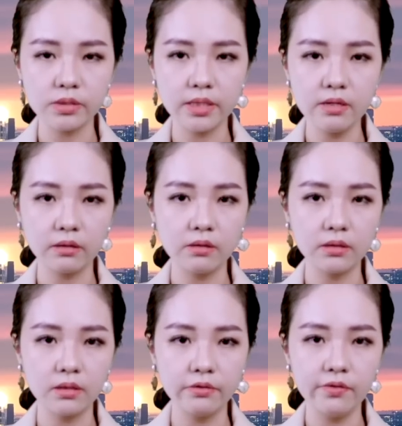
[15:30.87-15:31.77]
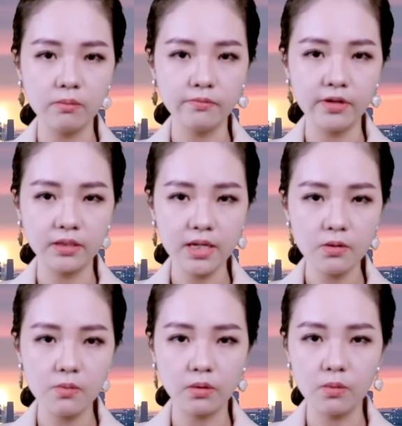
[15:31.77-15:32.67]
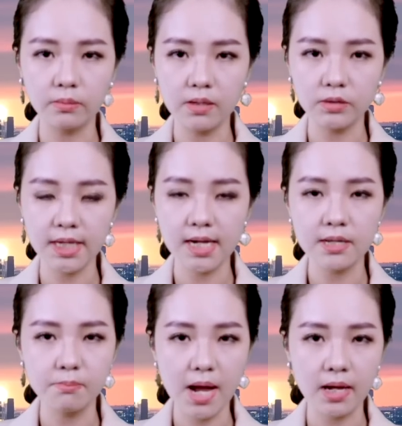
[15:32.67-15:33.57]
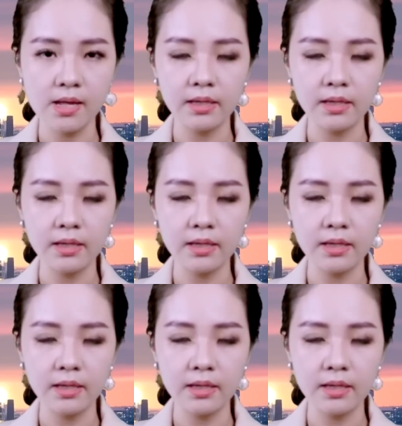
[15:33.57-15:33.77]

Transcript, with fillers: sẽ được đưa tới phòng phân tích của Cục Điều tra Liên bang